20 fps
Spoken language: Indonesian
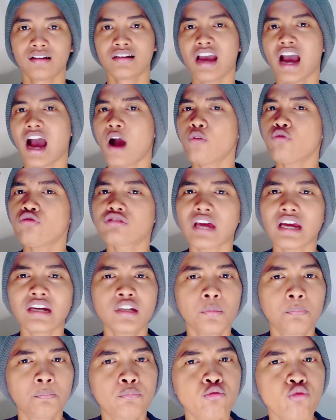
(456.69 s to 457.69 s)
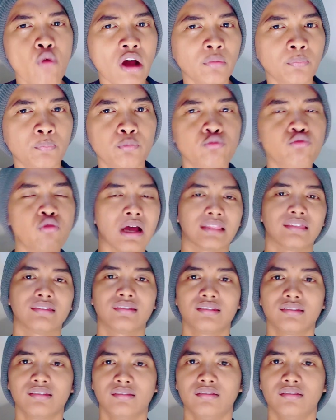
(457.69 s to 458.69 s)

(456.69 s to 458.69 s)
Gak usah dibuat-buat